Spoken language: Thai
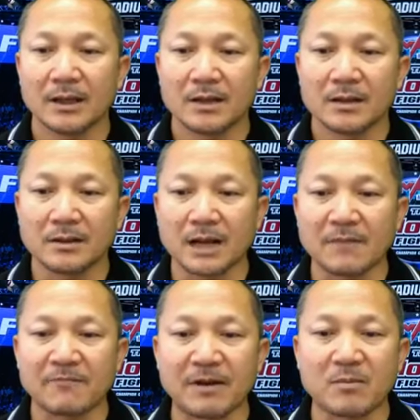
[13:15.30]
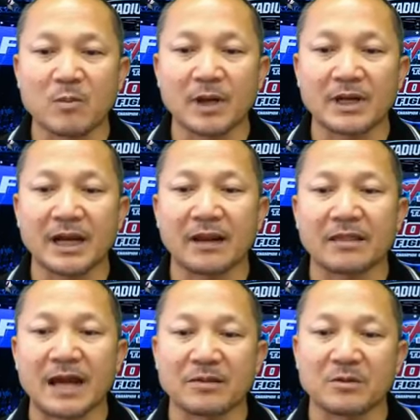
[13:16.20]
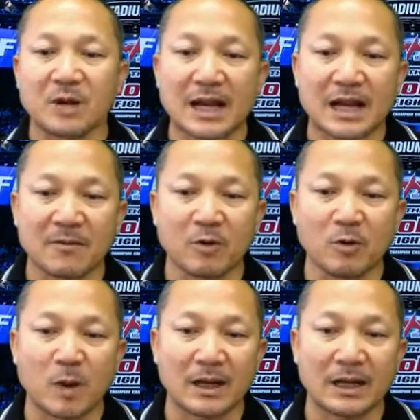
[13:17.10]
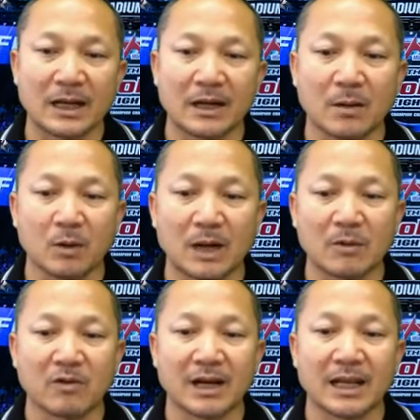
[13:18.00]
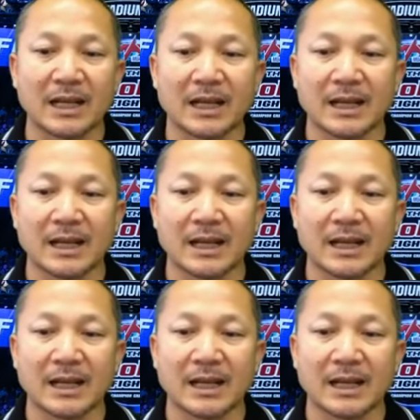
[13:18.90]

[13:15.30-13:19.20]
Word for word: สวัสดีครับแฟนมวยเคียนซาสุราษฎร์ครับคุณวันดีขอบคุณครับคุณวันดี